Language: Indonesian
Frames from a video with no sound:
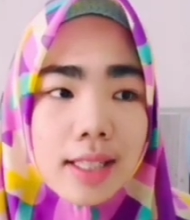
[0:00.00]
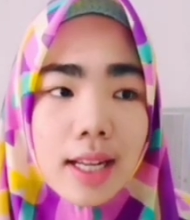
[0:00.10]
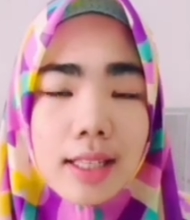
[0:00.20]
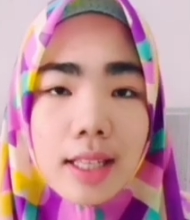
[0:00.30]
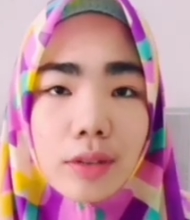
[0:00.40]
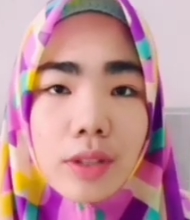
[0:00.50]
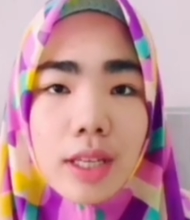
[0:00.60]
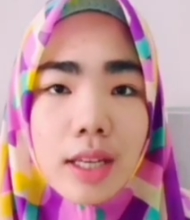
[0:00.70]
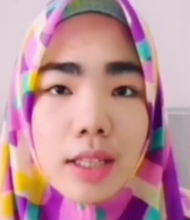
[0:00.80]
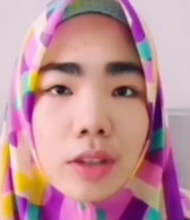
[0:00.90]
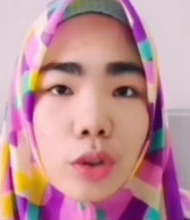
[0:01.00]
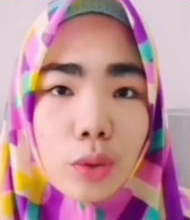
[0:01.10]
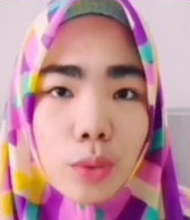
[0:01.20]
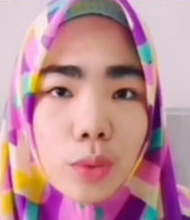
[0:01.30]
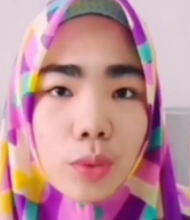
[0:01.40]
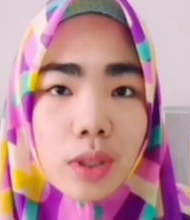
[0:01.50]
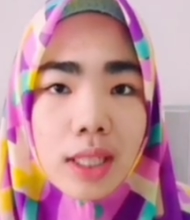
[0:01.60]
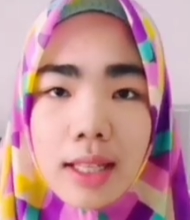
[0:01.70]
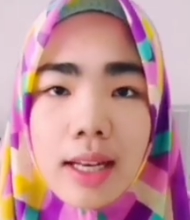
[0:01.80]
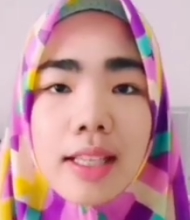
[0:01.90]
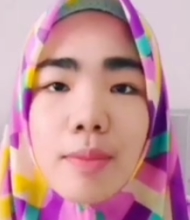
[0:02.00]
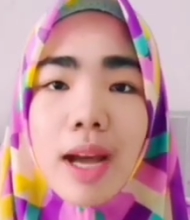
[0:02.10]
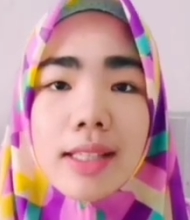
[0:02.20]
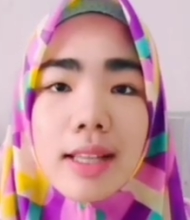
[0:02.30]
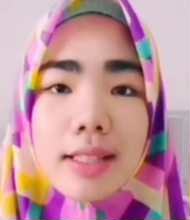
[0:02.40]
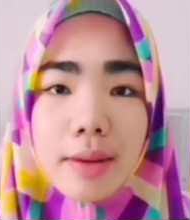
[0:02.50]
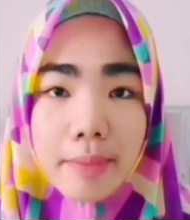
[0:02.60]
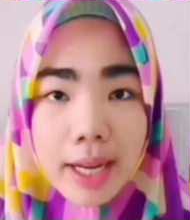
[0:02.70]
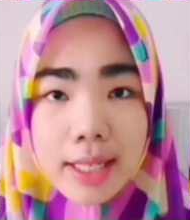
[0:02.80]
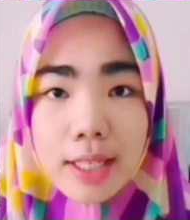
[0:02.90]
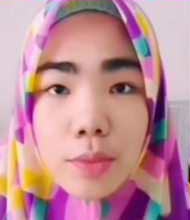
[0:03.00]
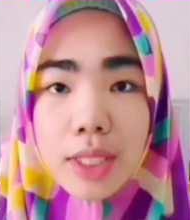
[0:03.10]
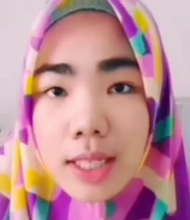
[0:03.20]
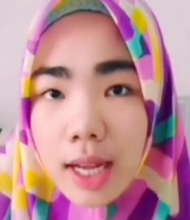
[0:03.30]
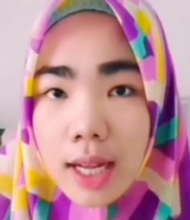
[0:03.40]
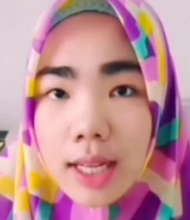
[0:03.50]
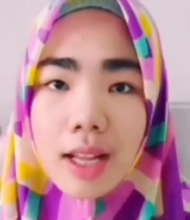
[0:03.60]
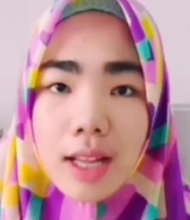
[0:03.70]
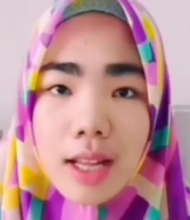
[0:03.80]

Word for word: Salah satunya yaitu les bahasa Jerman di Wina.